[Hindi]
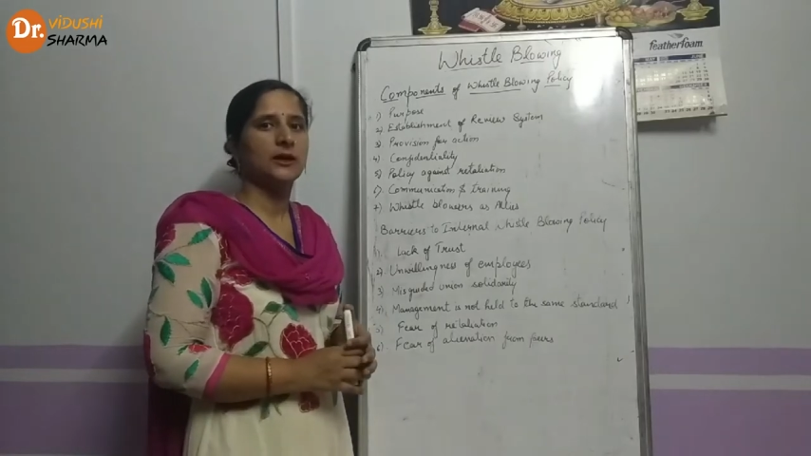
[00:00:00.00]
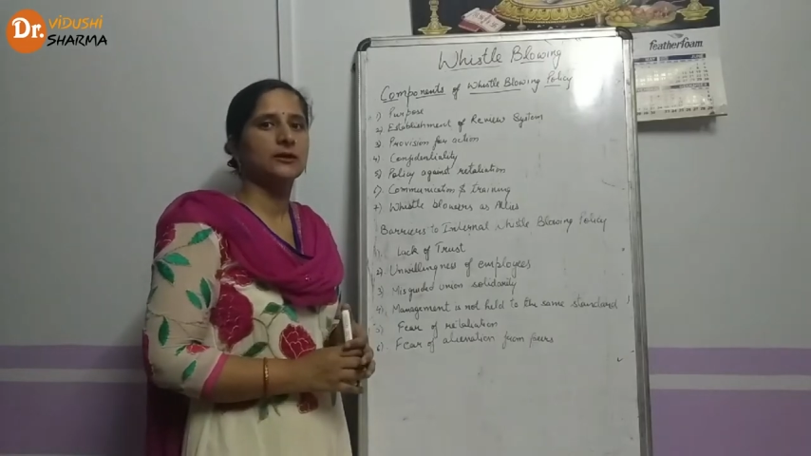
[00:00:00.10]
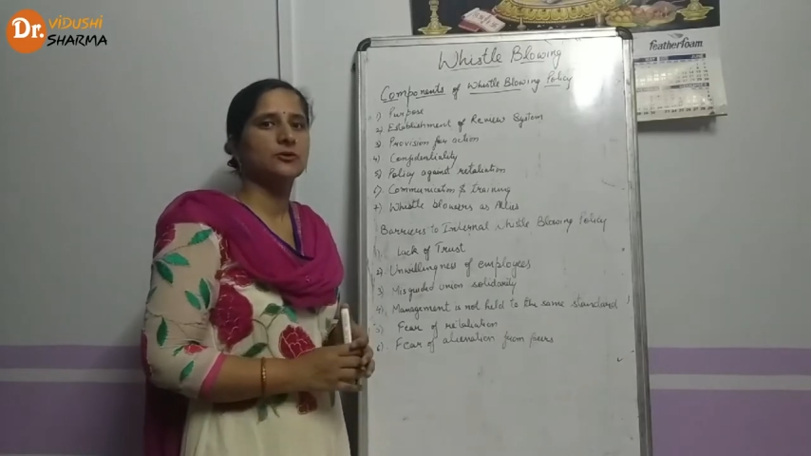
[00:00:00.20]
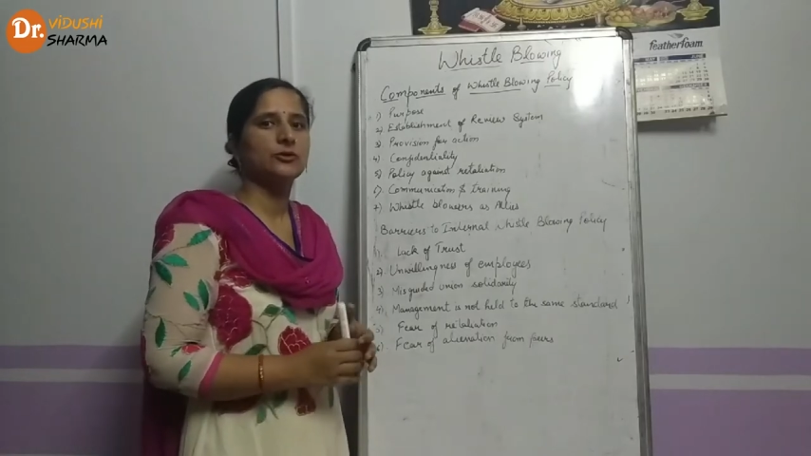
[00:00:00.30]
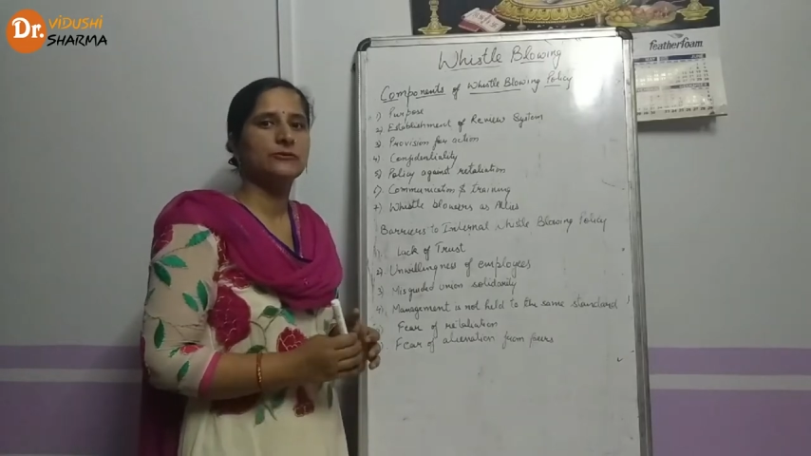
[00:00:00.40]

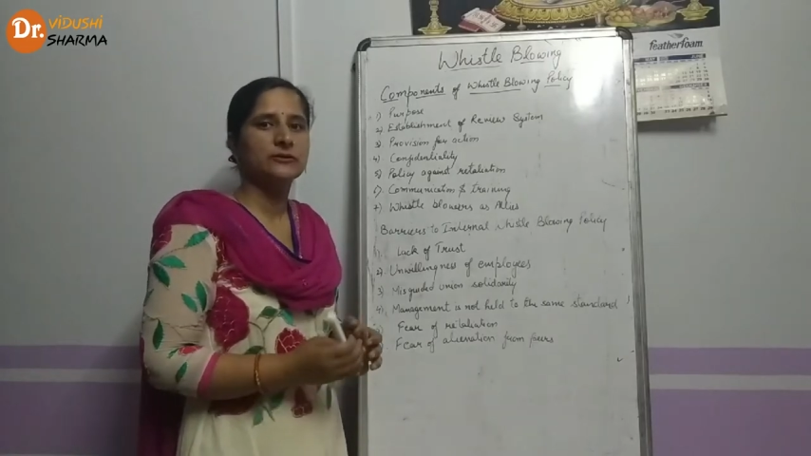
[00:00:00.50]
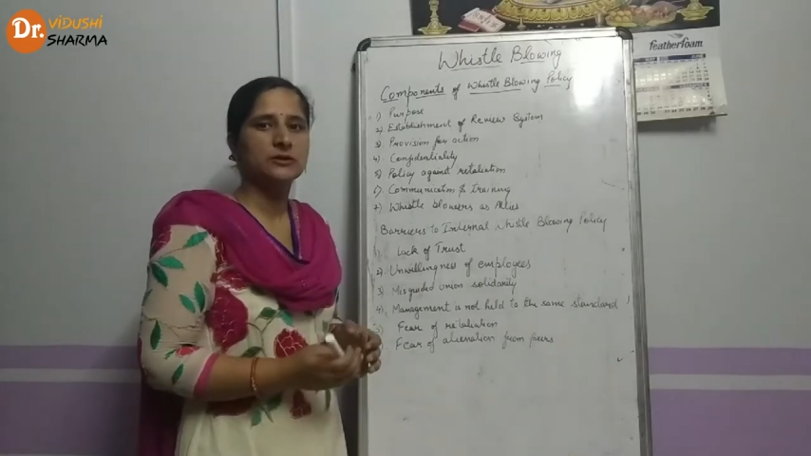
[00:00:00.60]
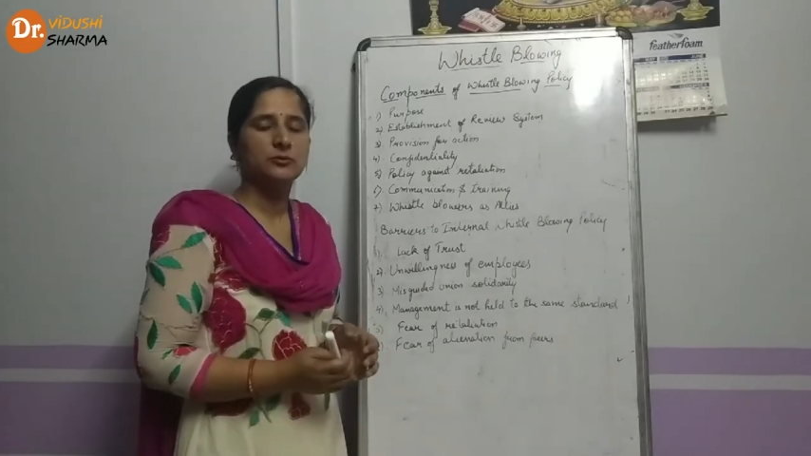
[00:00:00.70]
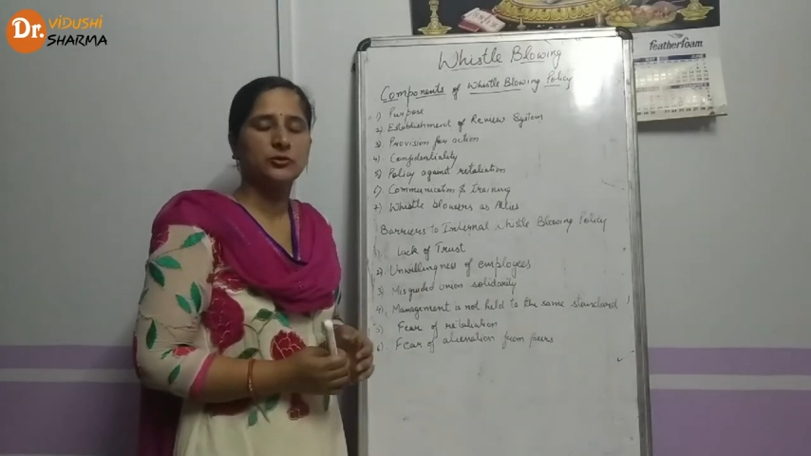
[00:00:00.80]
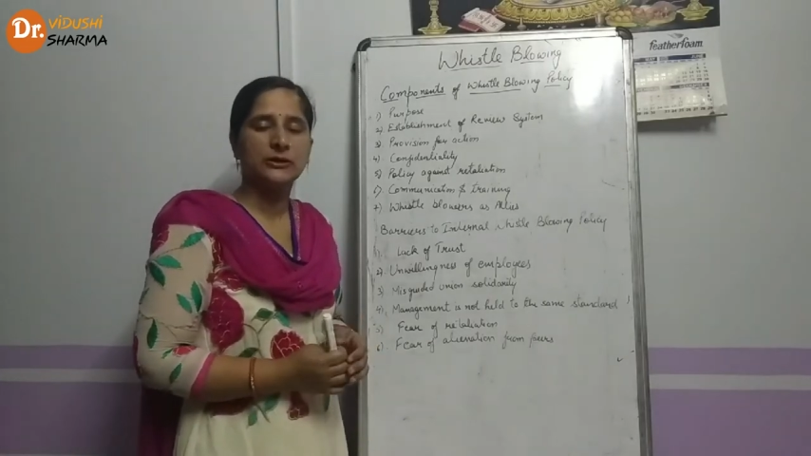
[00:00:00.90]
अगर कोई
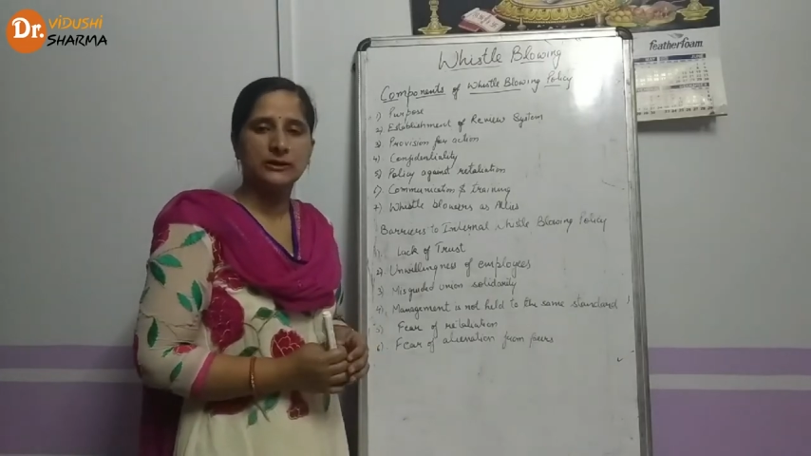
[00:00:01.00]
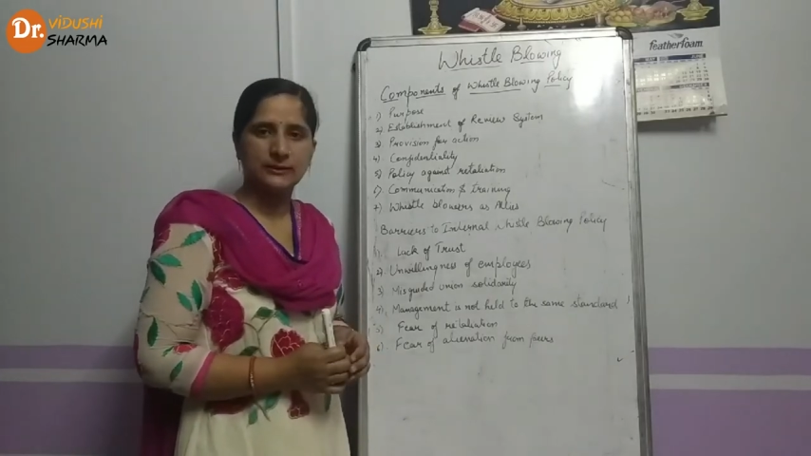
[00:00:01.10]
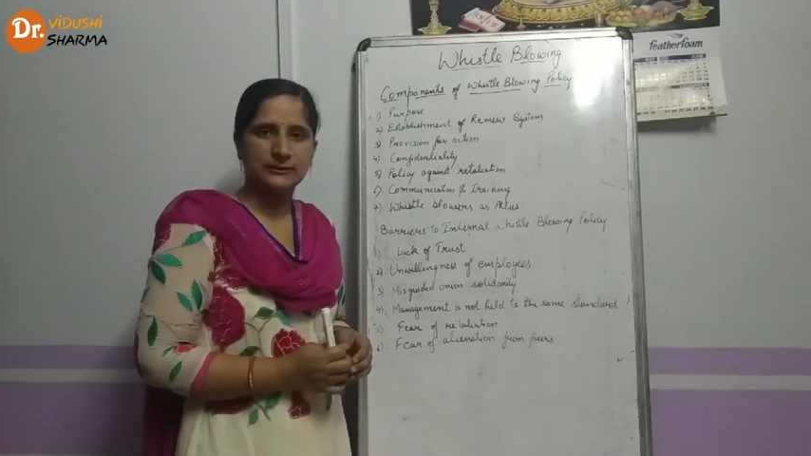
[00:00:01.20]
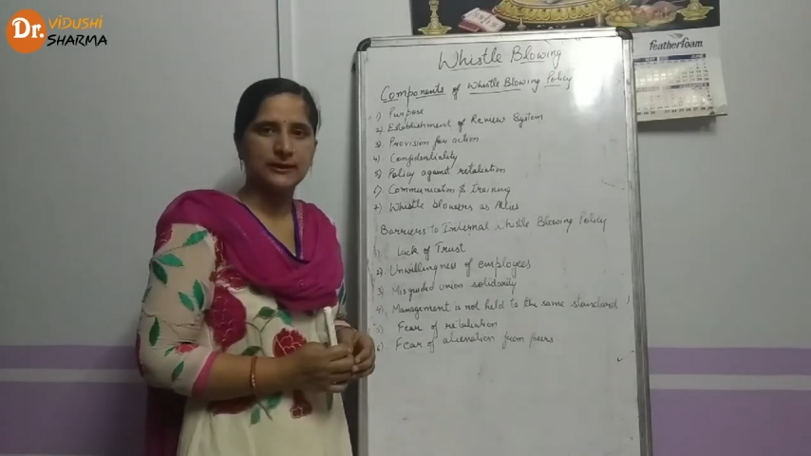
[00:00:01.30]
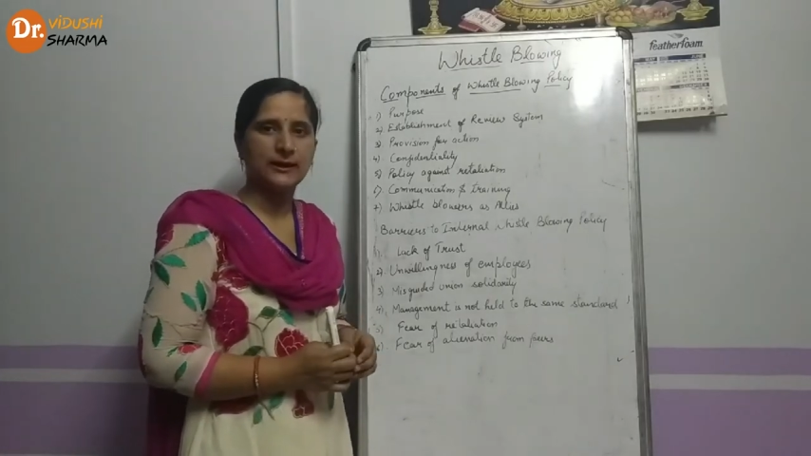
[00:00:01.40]
विसल ब्लोइंग
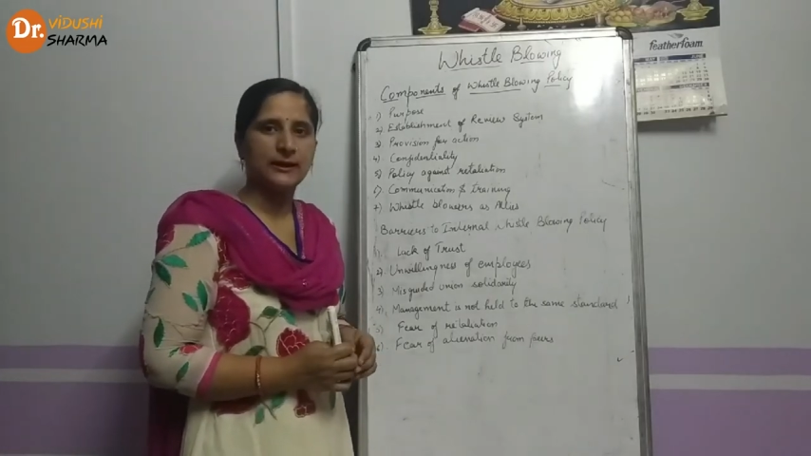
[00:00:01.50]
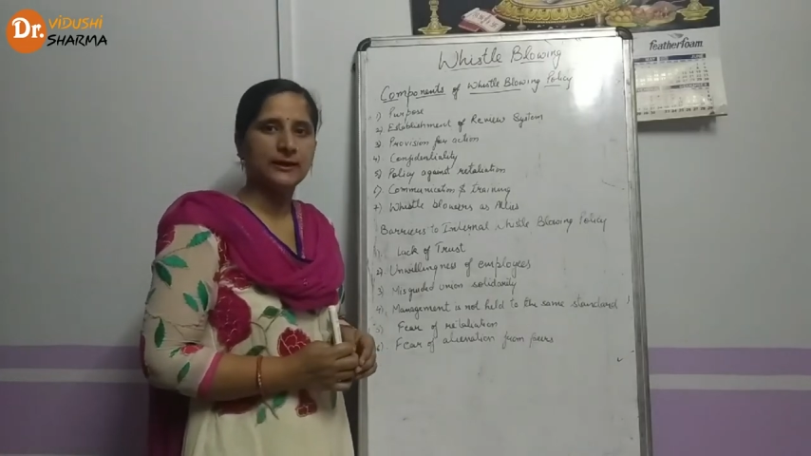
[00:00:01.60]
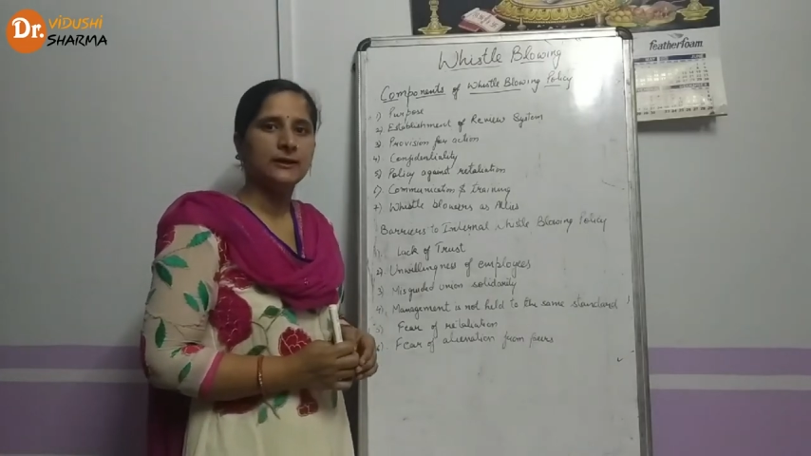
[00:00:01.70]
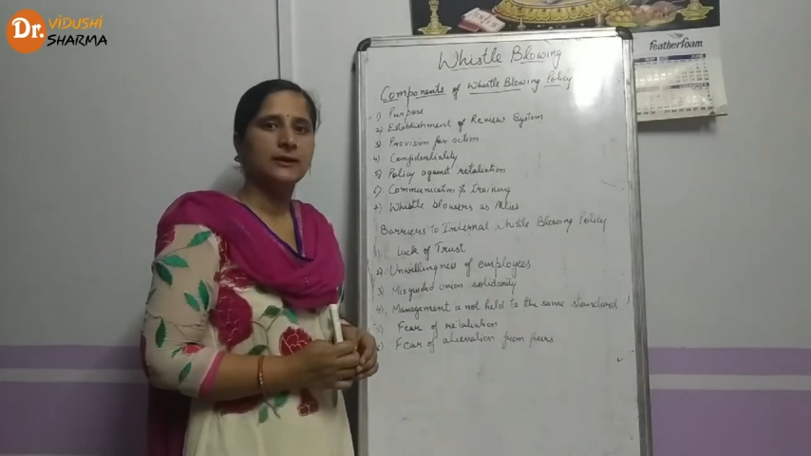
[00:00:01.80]
करता है